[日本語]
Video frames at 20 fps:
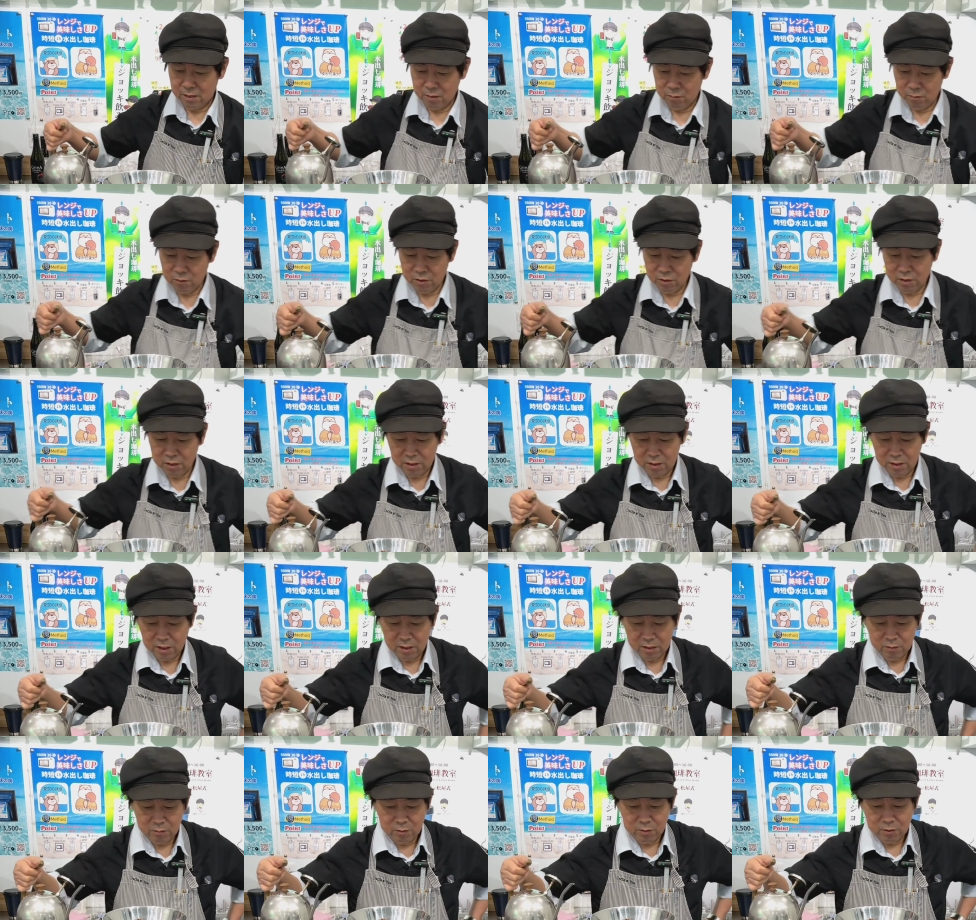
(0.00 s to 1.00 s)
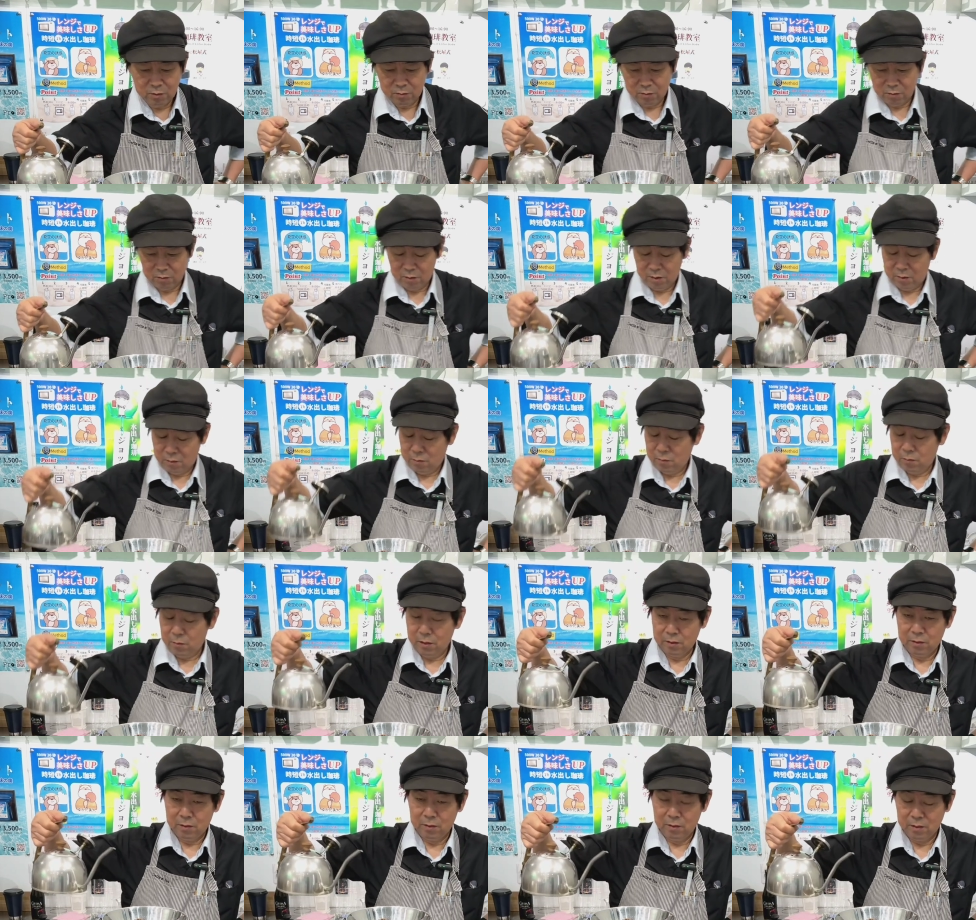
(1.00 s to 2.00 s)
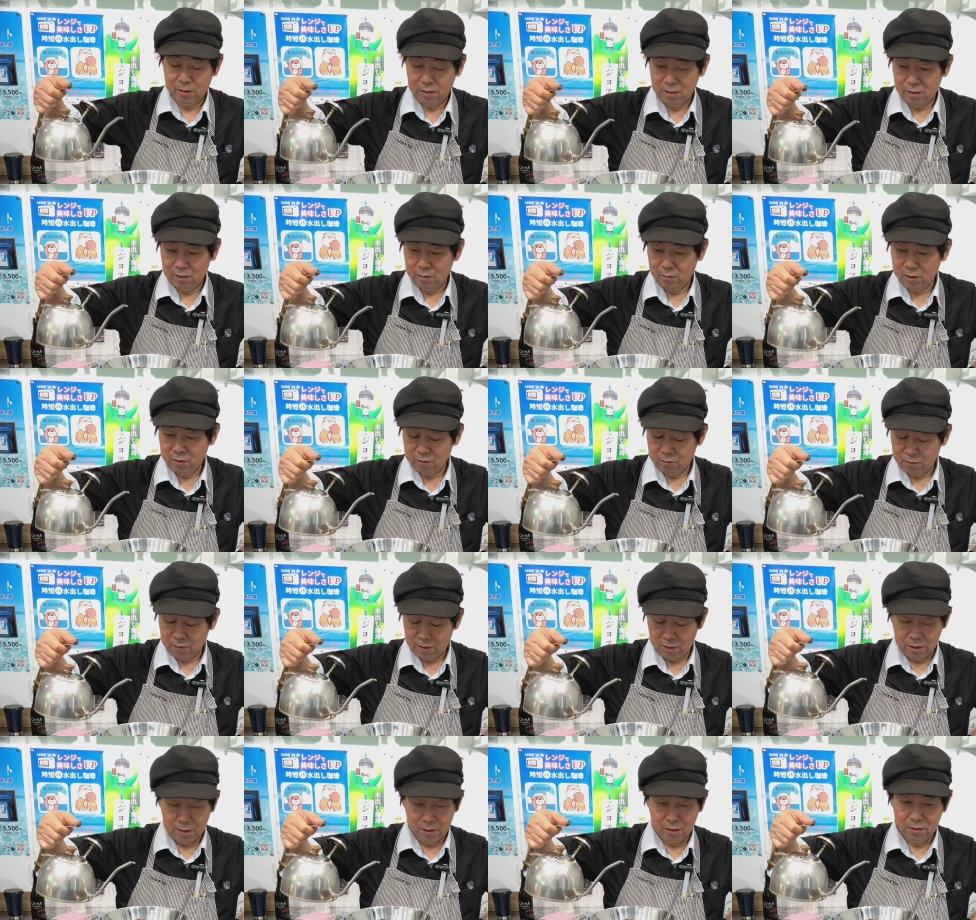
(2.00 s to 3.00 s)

煙が出始めるので、まあえー、まずは、